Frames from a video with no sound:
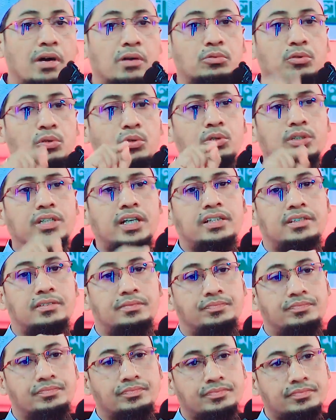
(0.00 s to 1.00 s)
মামলুদ্দিন
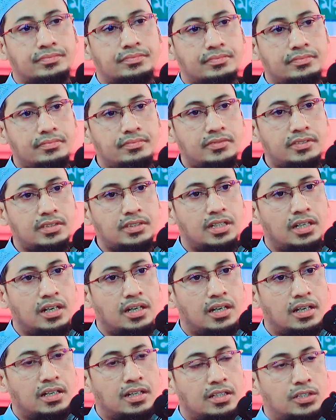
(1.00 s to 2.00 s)

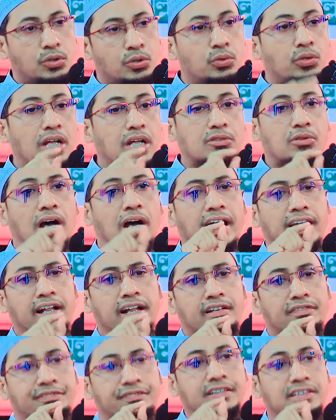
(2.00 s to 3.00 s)
ইউলাদু
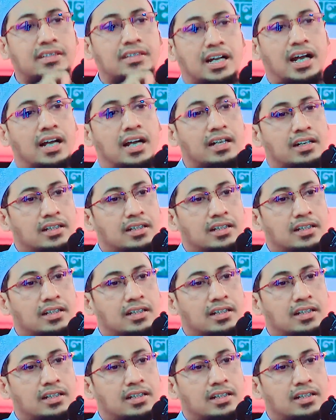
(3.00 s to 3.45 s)
আলাল ফিতরা